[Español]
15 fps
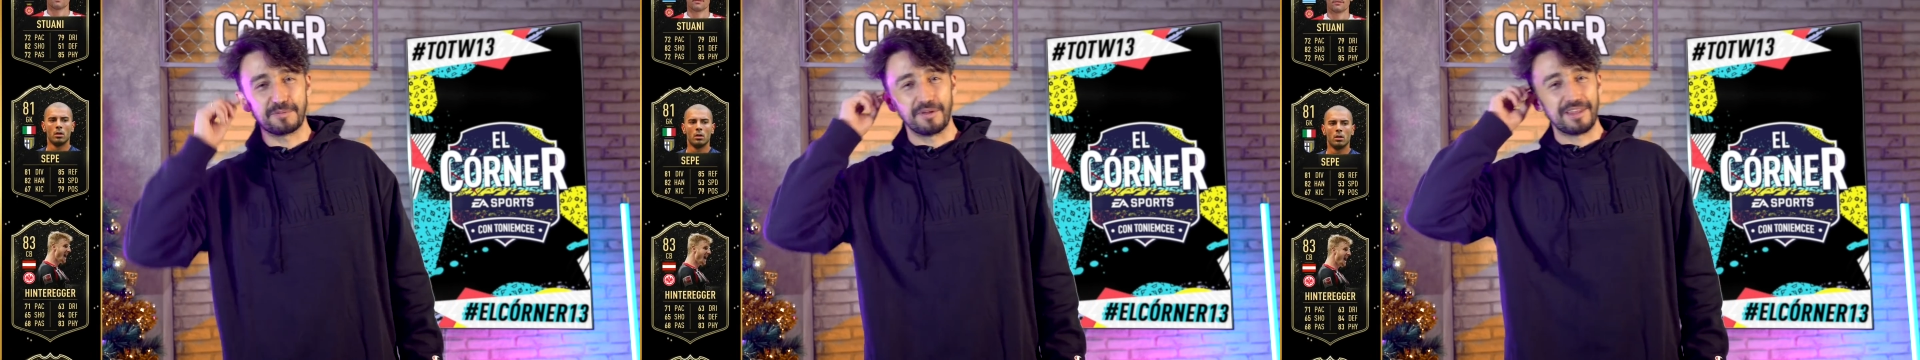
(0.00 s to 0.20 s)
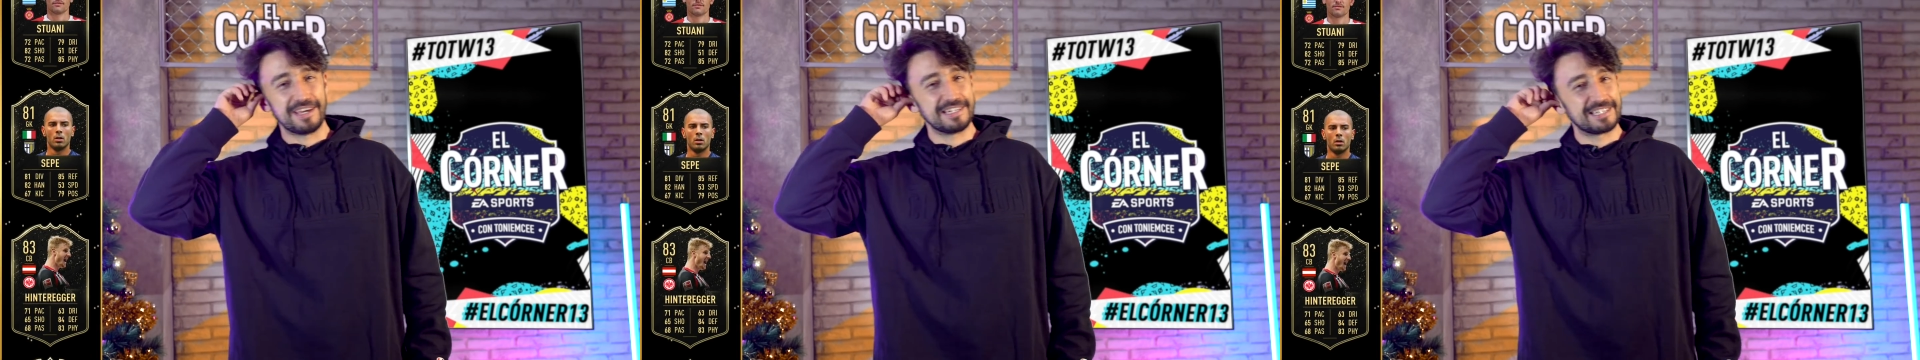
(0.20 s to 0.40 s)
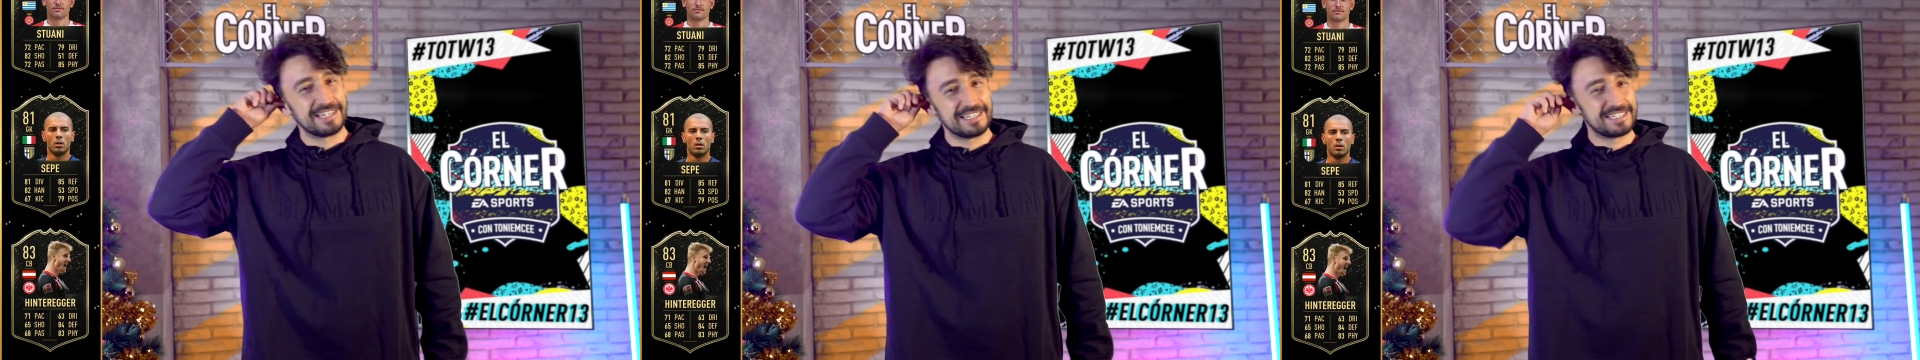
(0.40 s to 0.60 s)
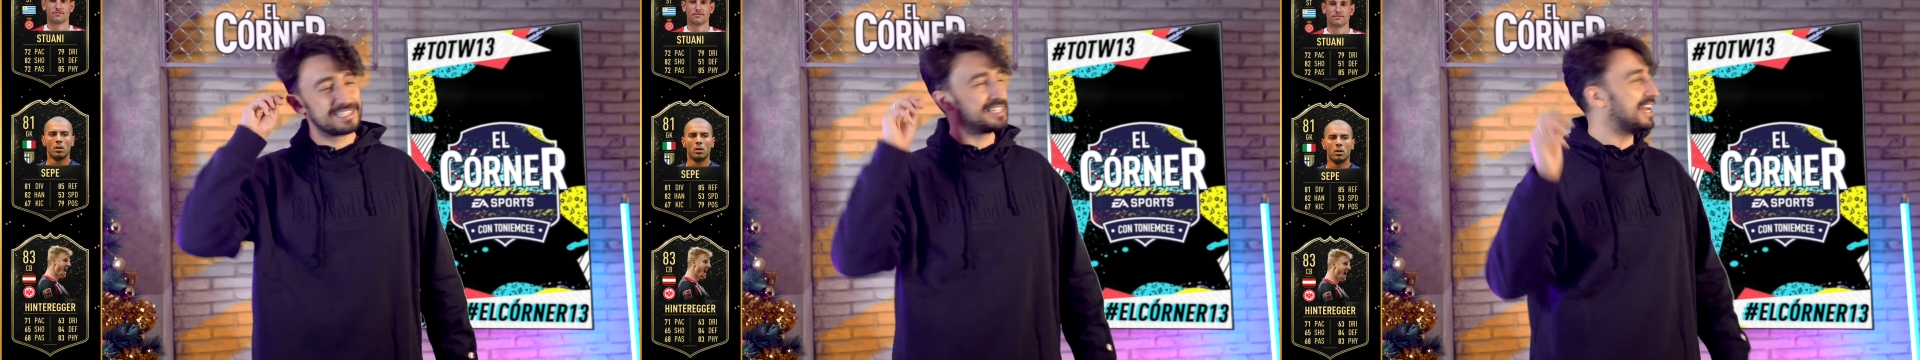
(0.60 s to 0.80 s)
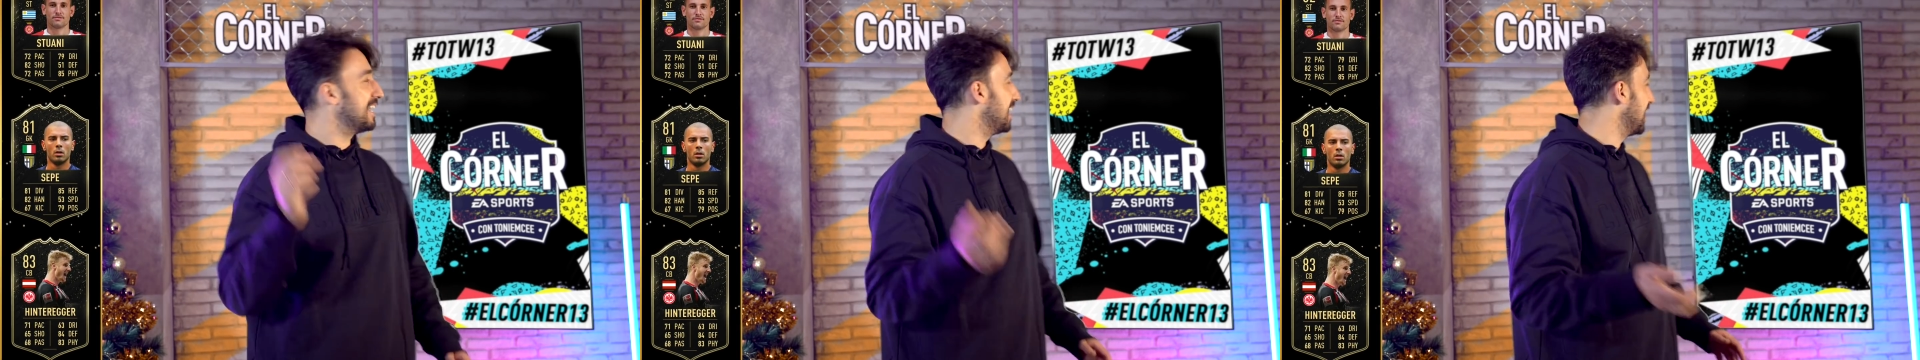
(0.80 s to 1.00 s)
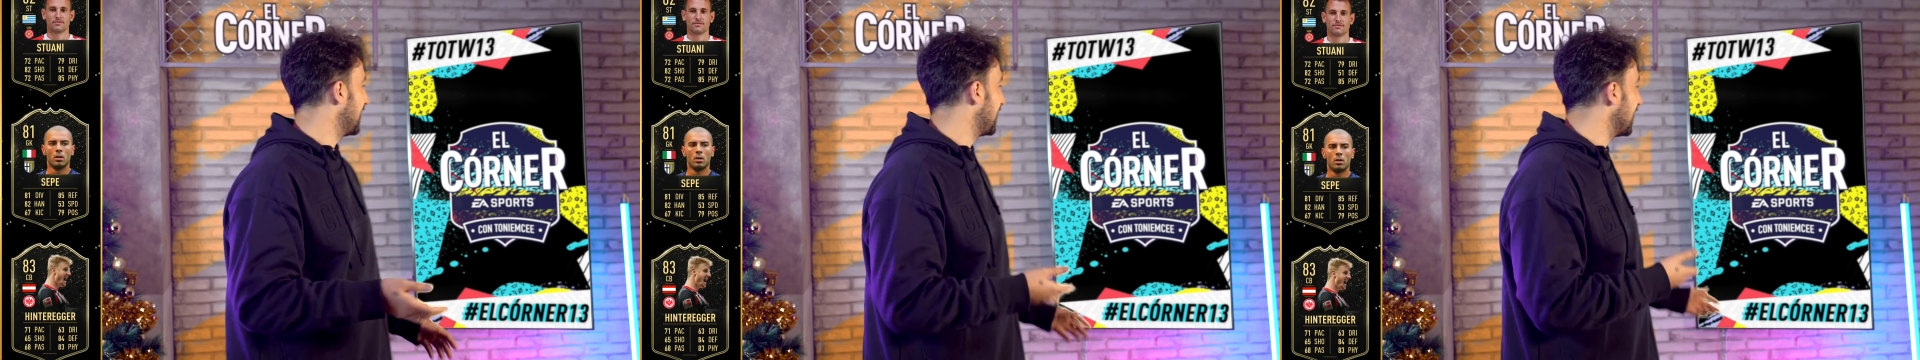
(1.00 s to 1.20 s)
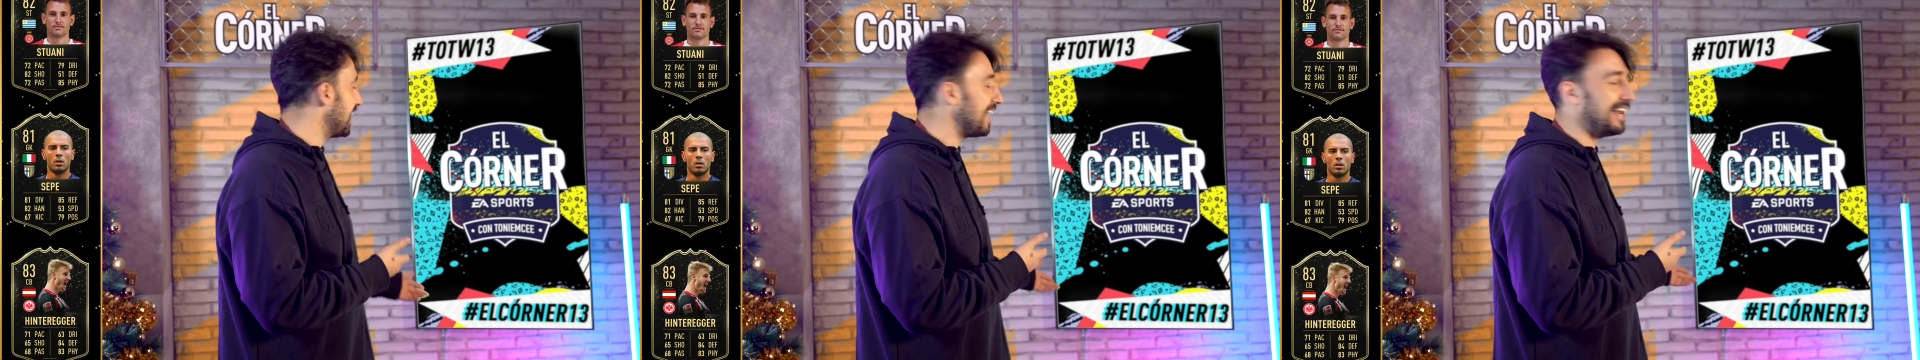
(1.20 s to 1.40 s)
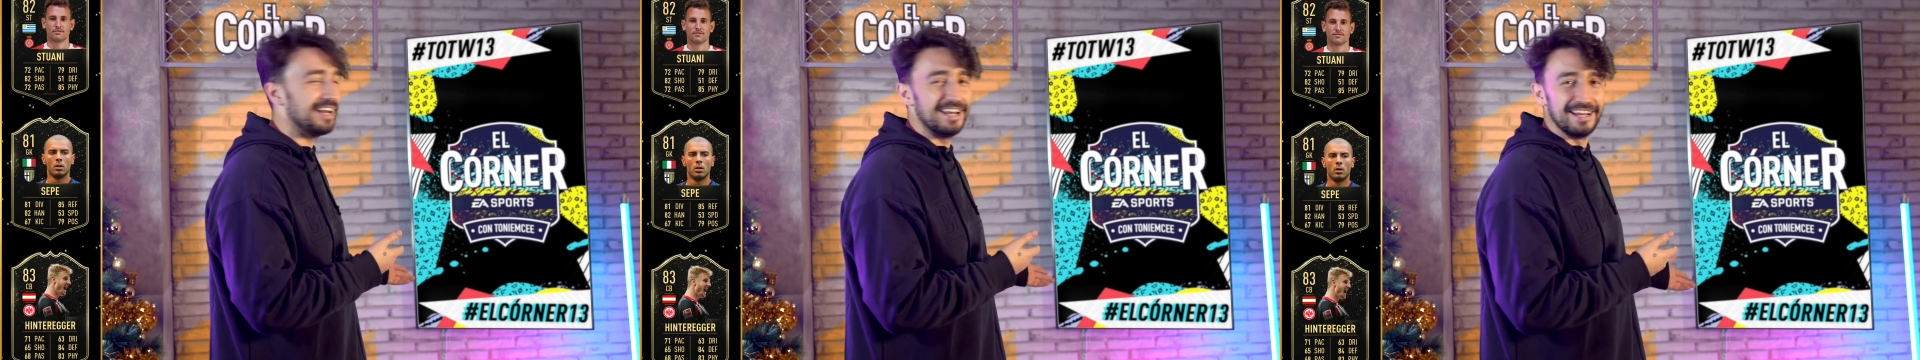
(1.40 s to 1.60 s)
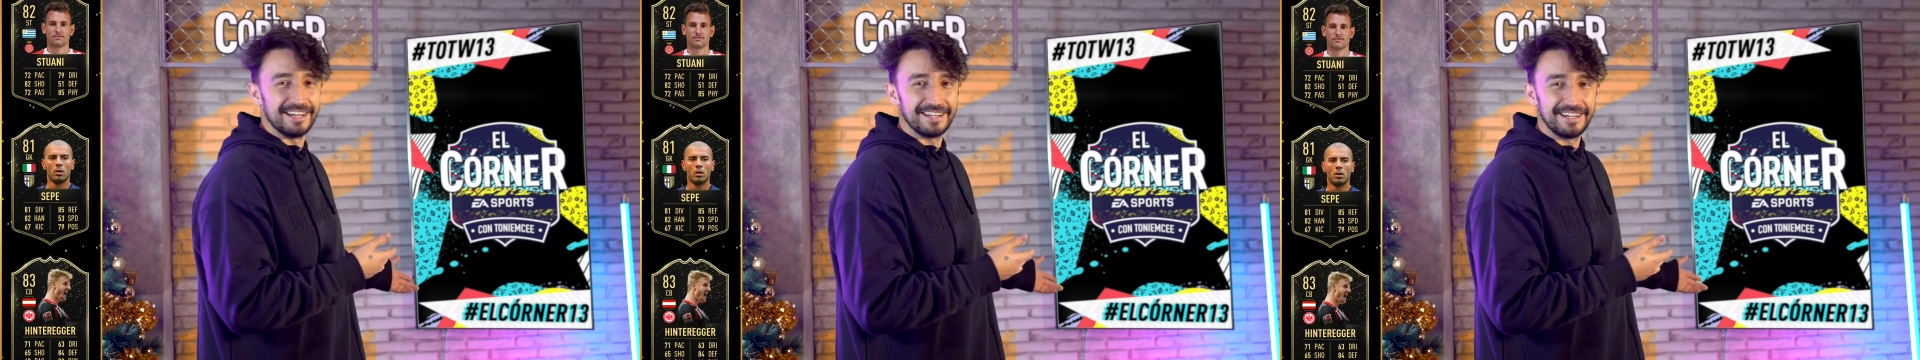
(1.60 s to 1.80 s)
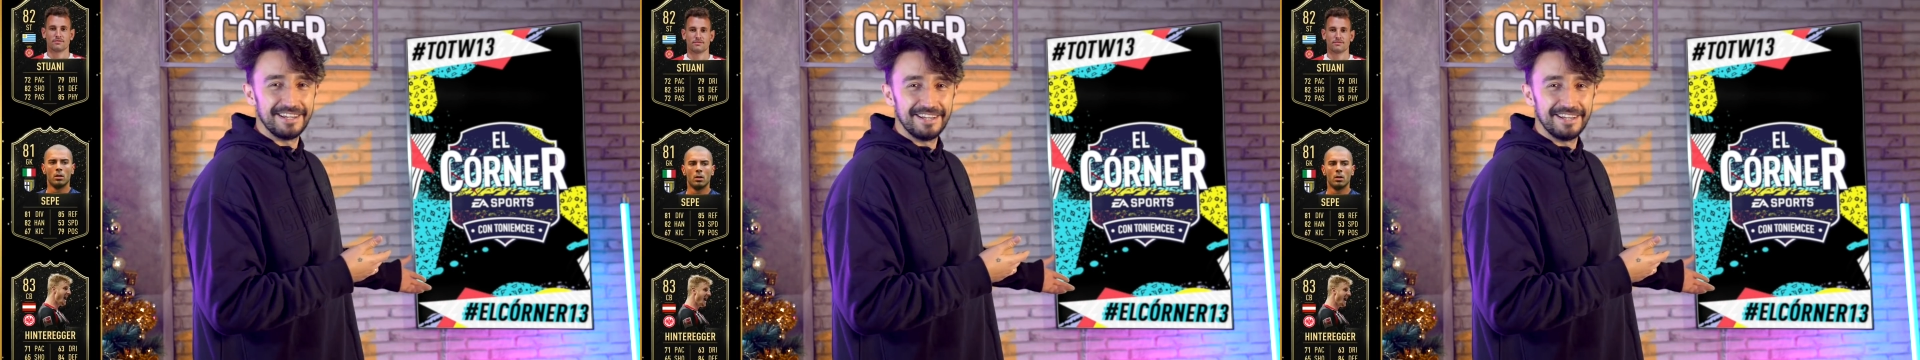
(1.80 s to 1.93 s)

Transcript: podéis Senegal.